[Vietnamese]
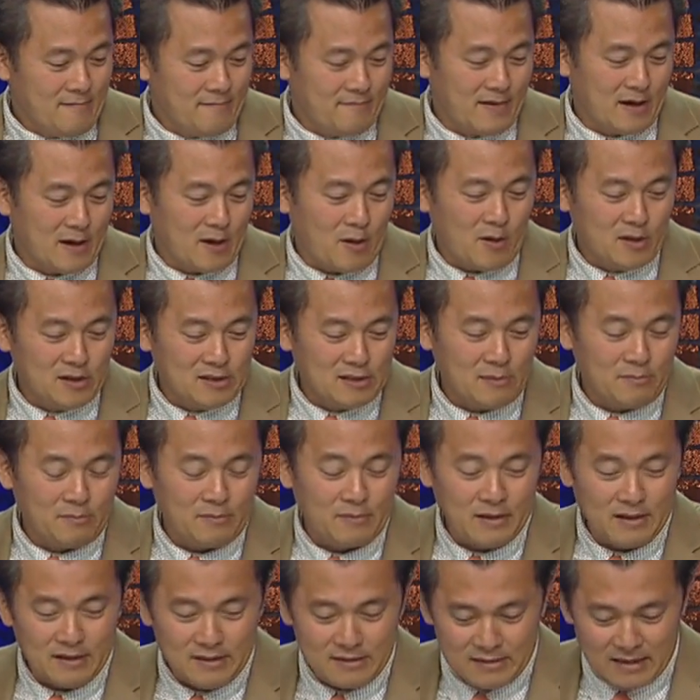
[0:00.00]
và nói trong
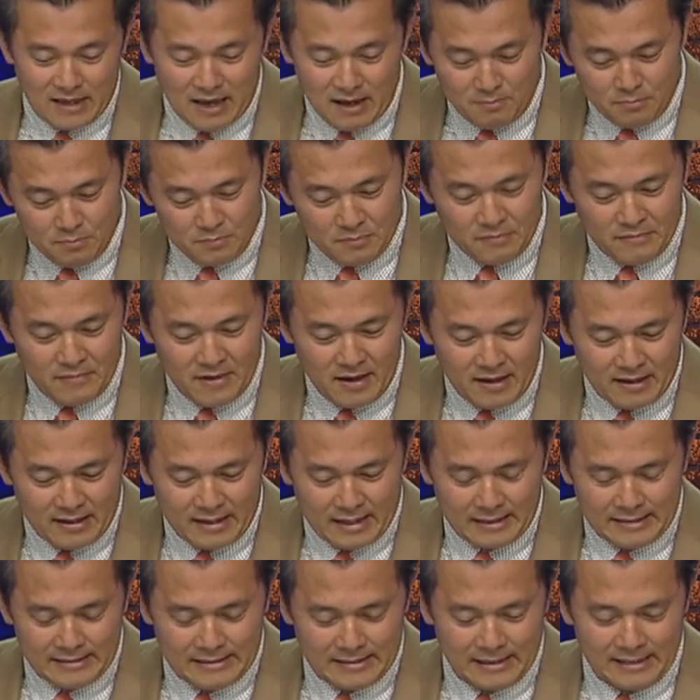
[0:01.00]
uh, à, thép về
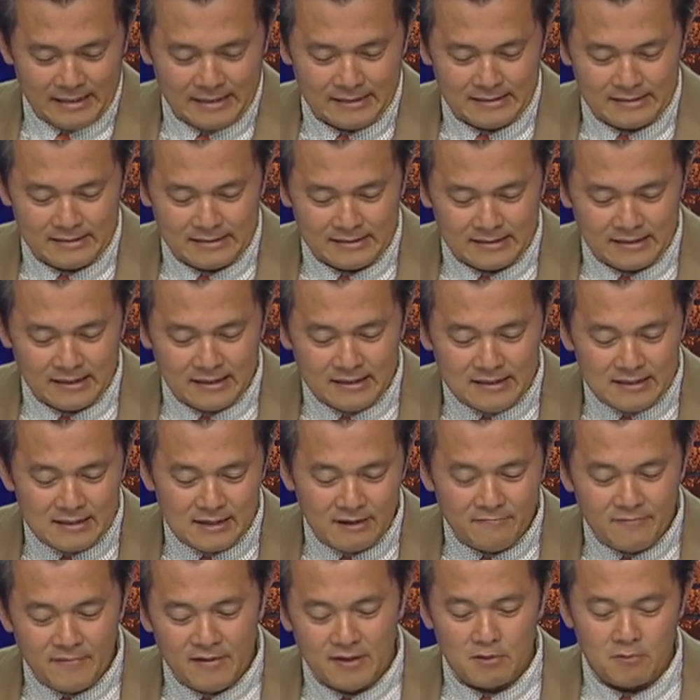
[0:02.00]
cái uh, ứng
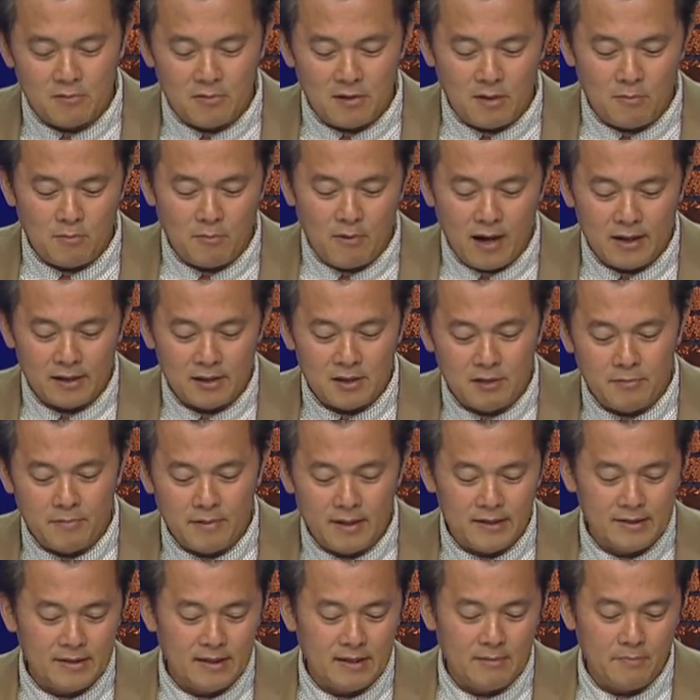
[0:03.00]
cử viên của Cộng hòa thưa
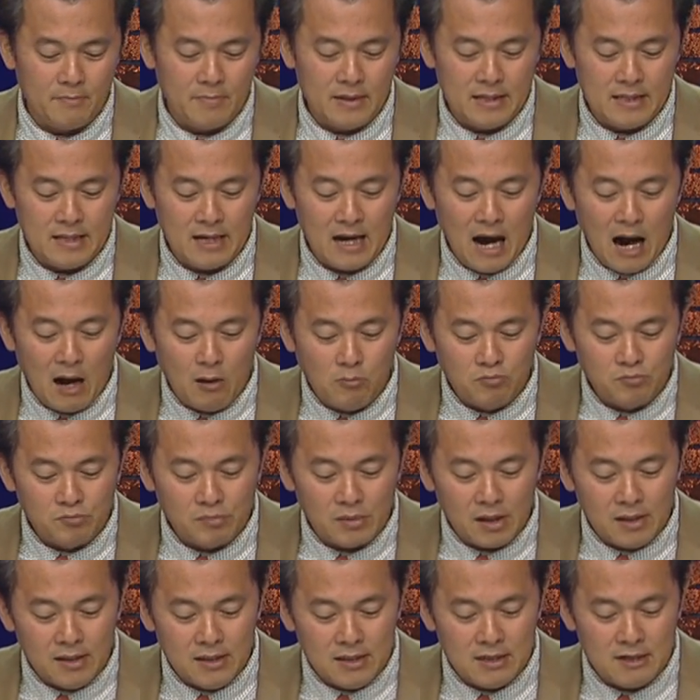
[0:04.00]
quý vị thì bây giờ ông
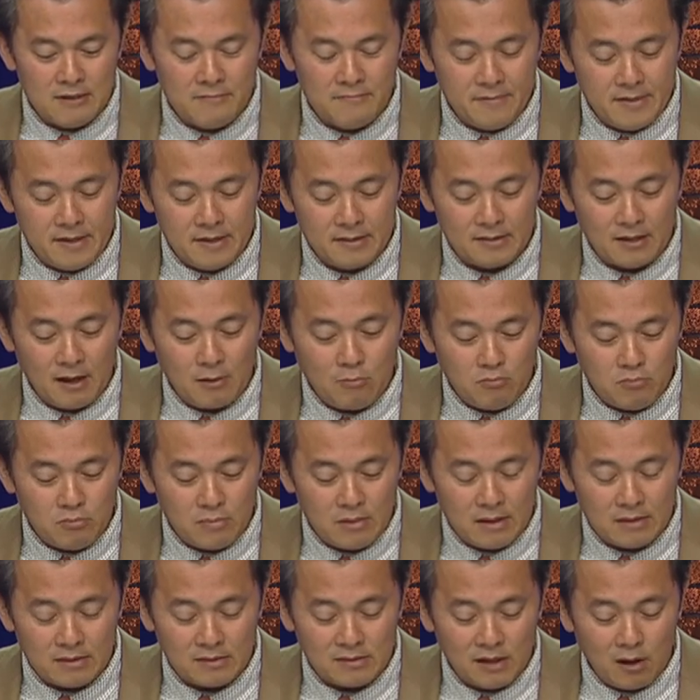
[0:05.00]
ứng cử viên thống
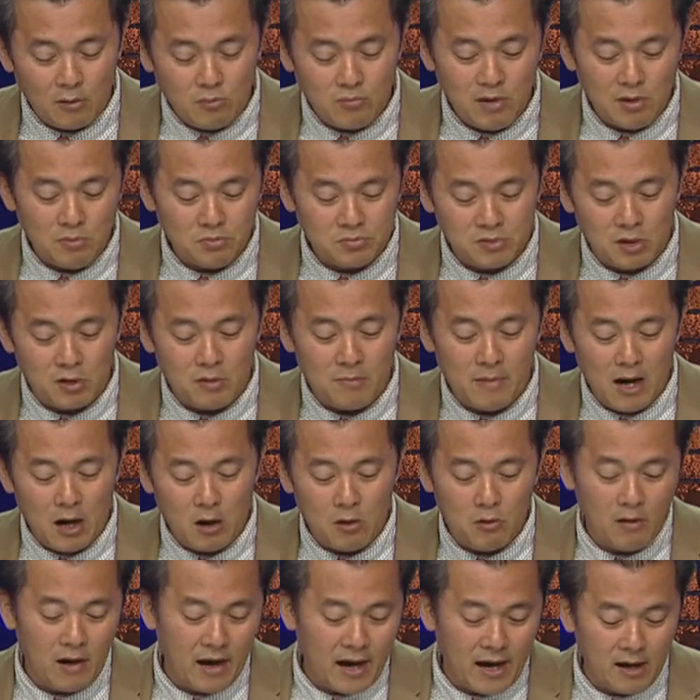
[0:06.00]
thống đốc tiểu bang
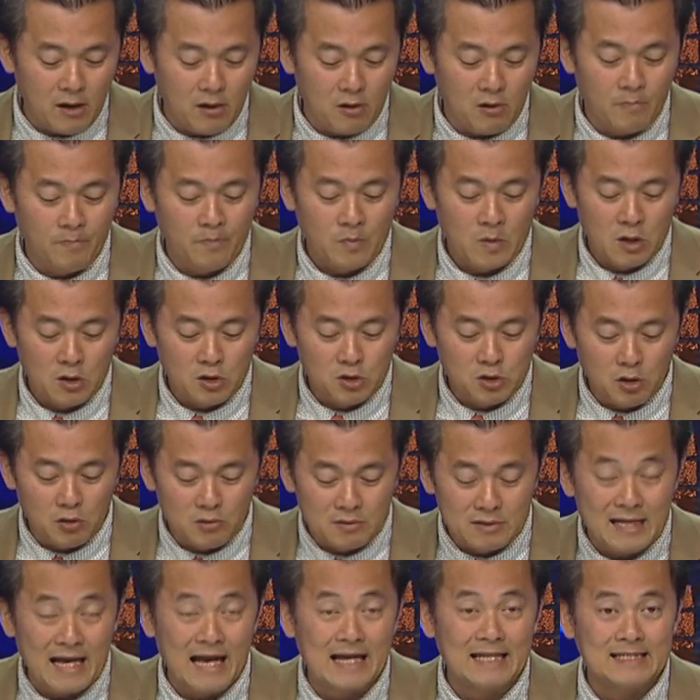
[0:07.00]
Ohio
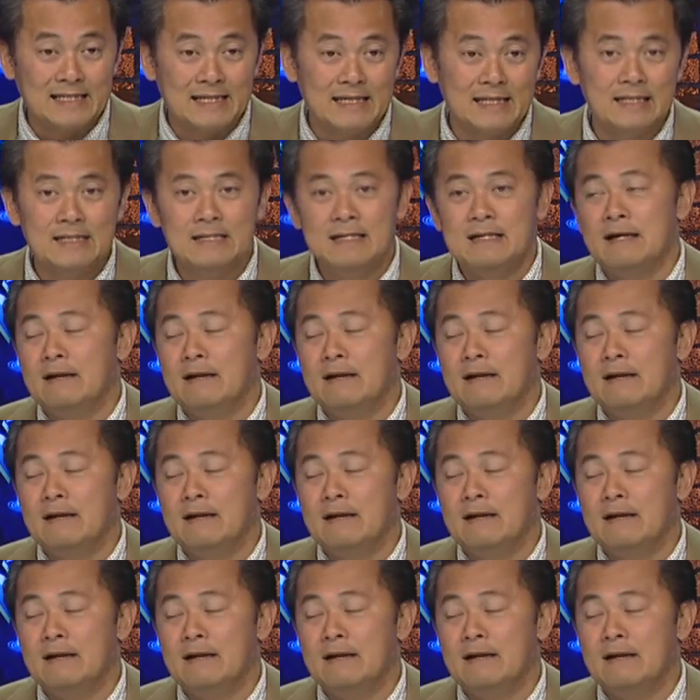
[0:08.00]
John Kasich